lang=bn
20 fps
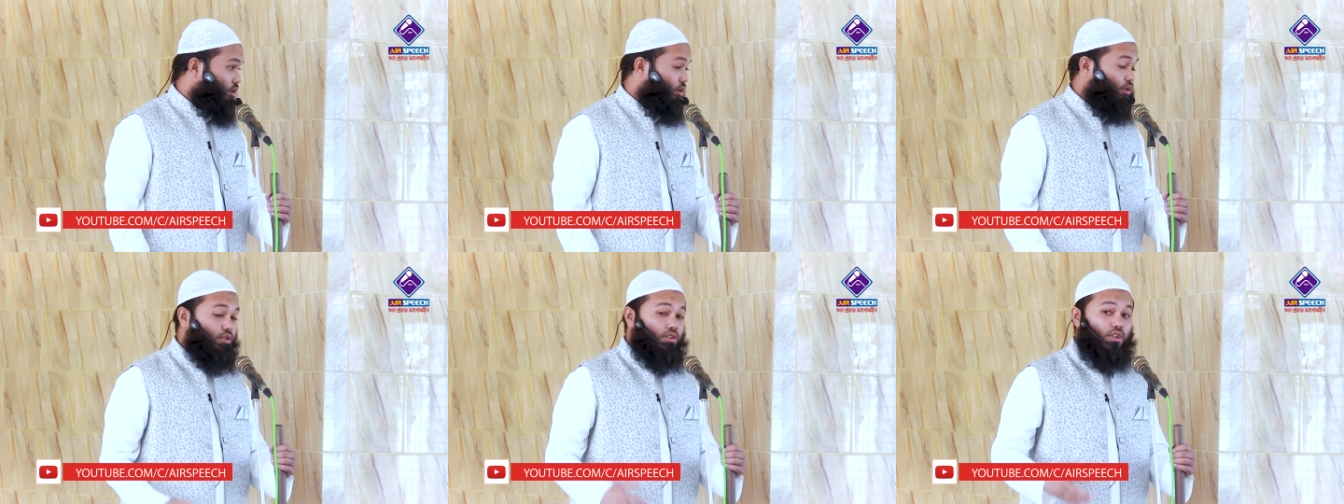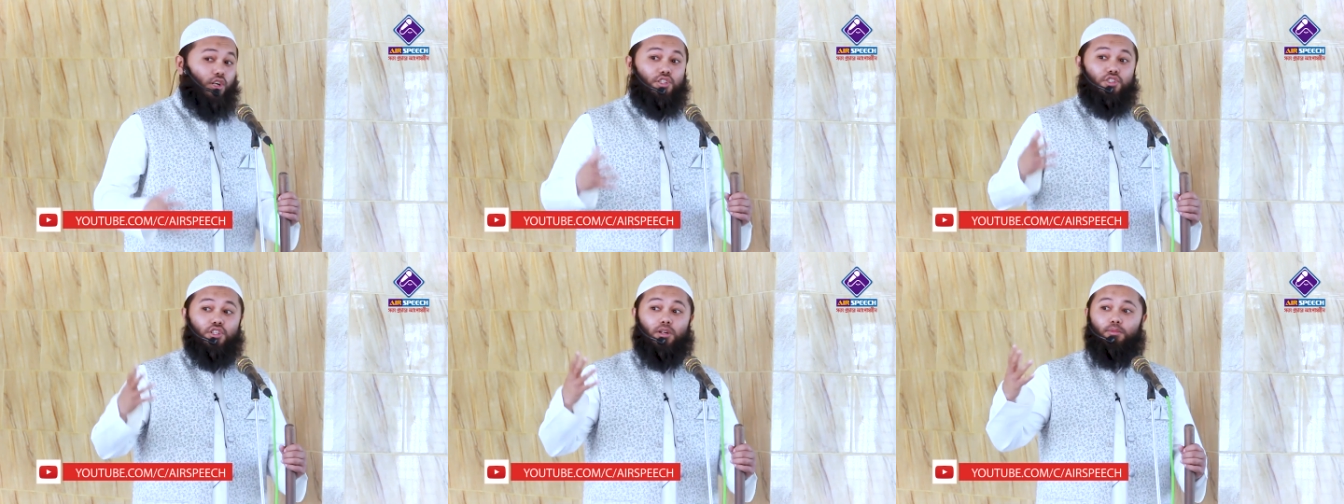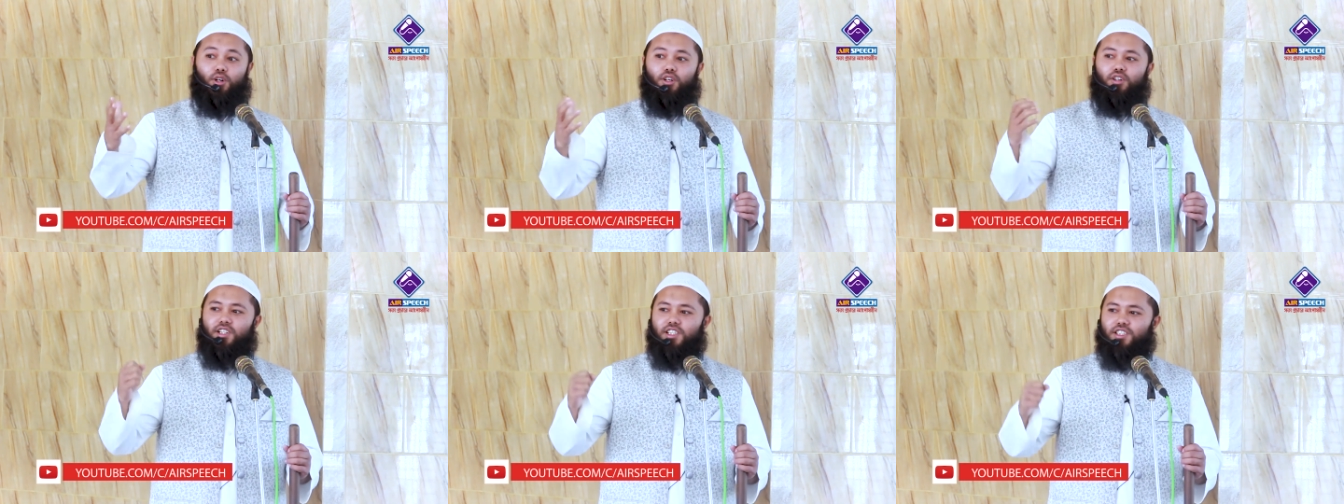সৌন্দর্য
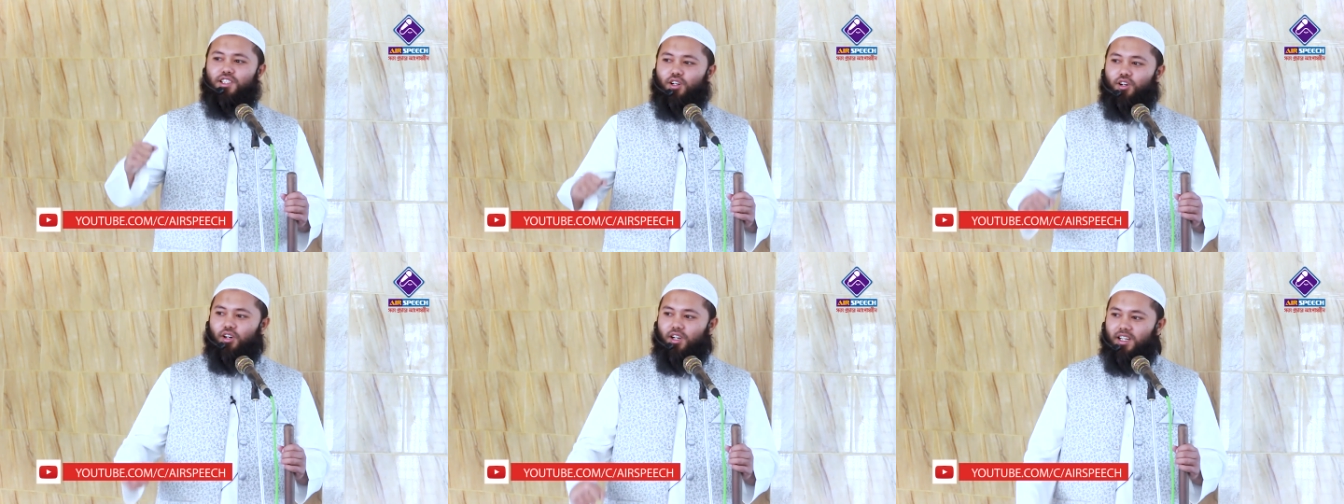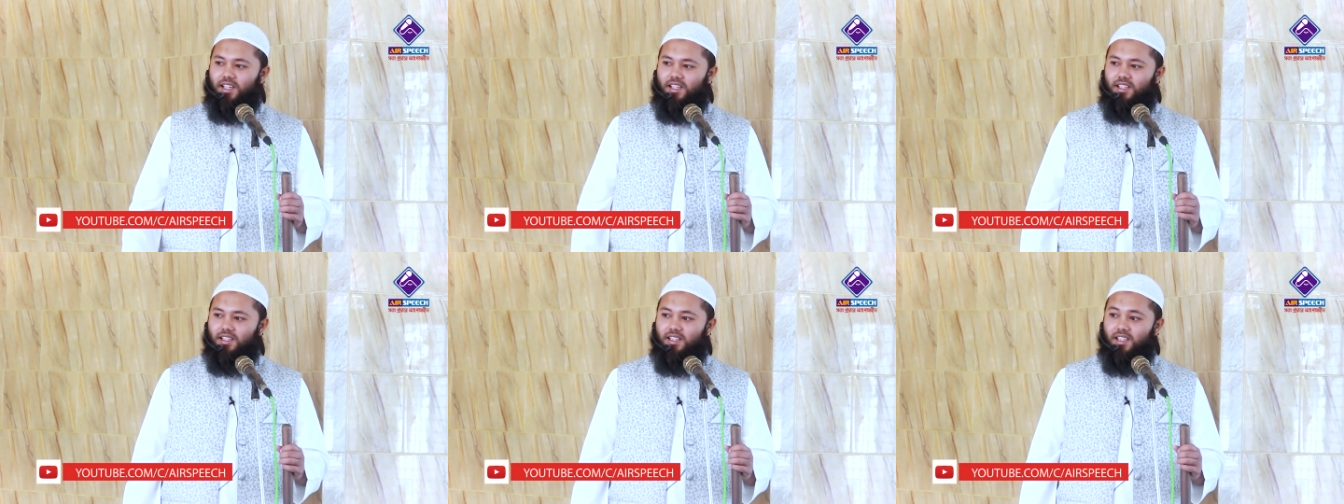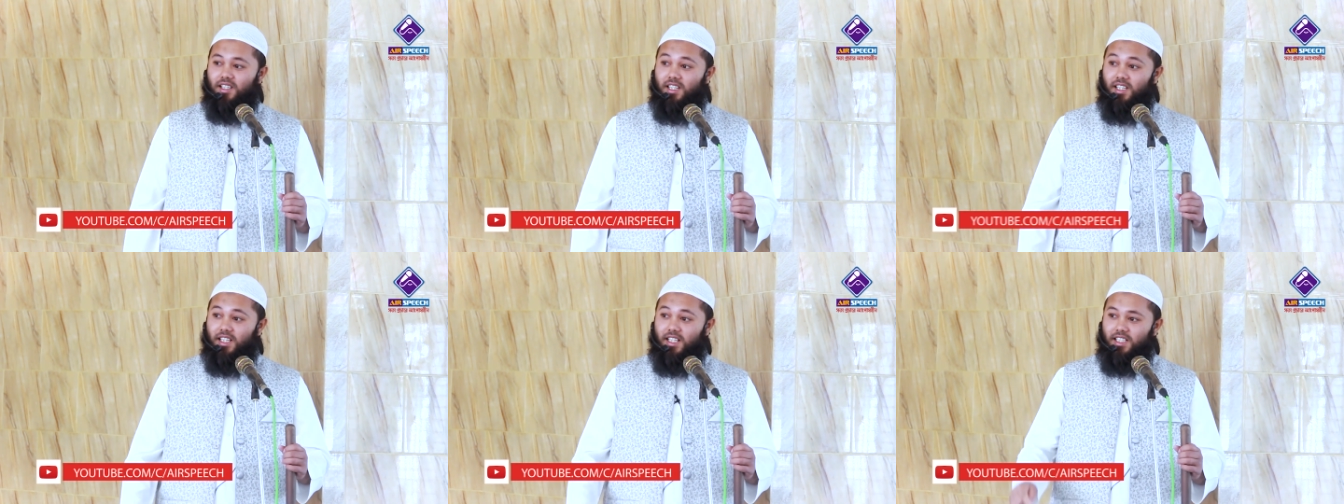মণ্ডিত করে
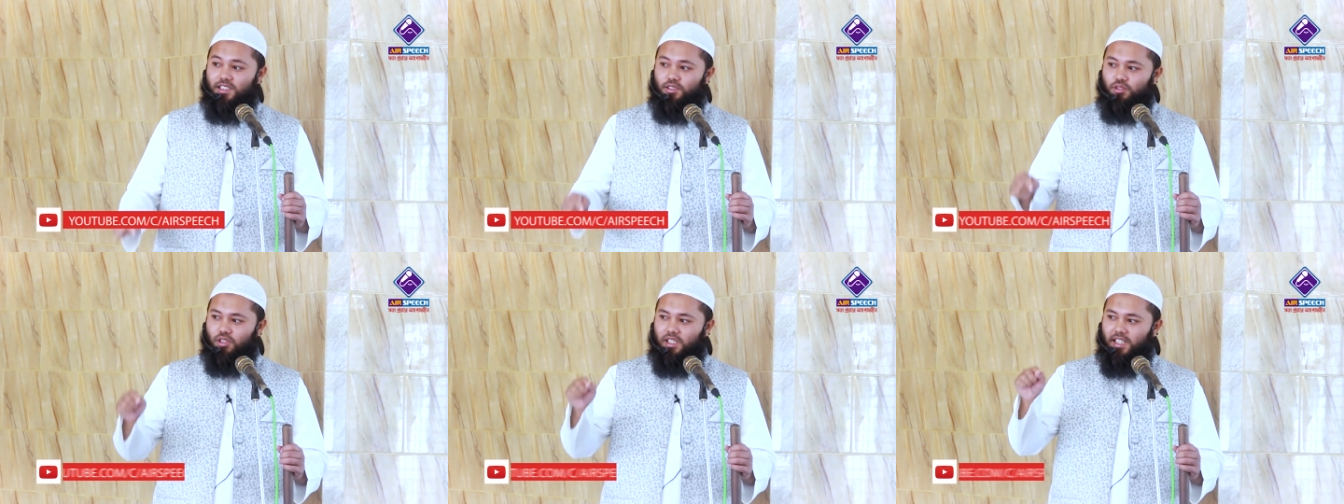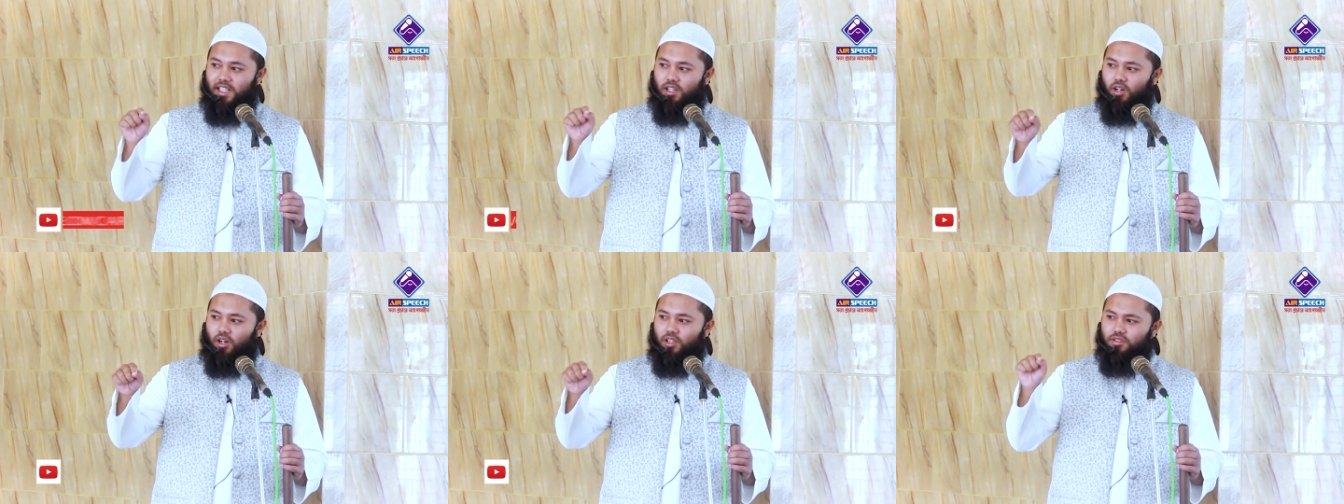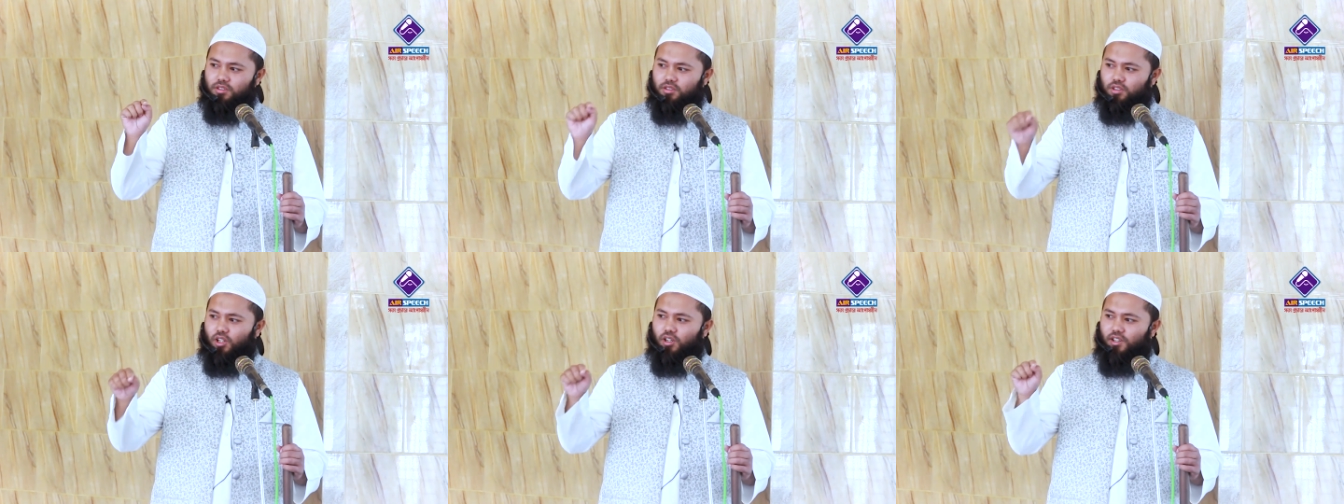কিন্তু এর
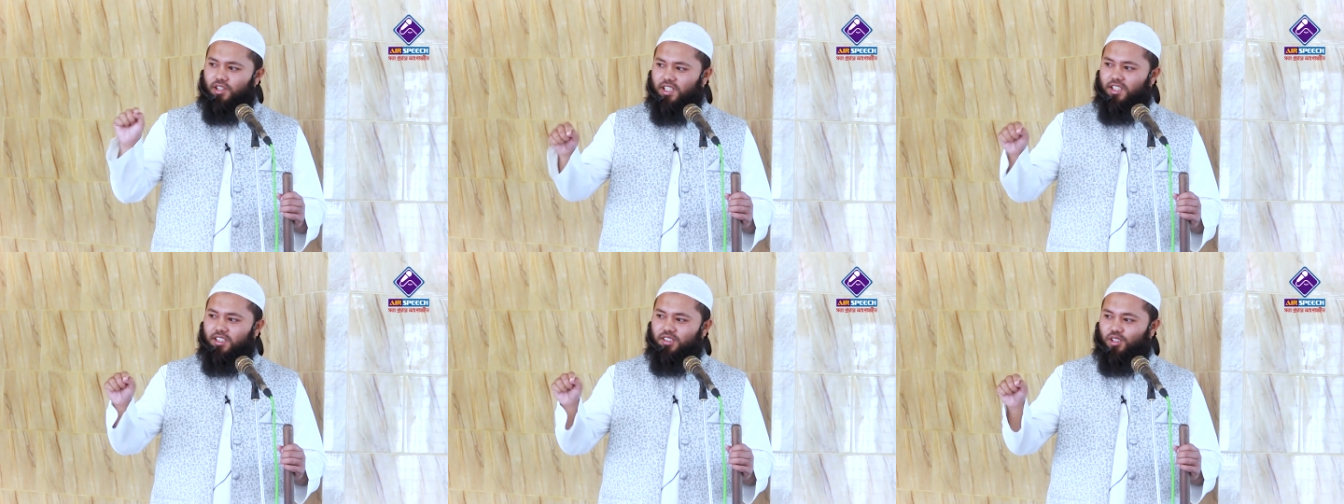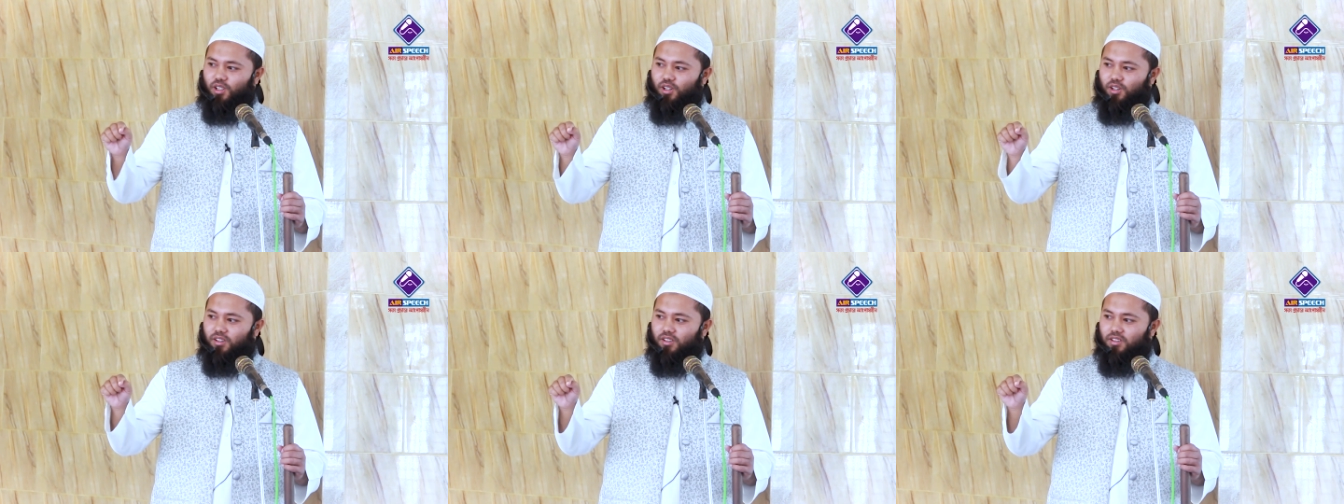অন্তর্নিহিত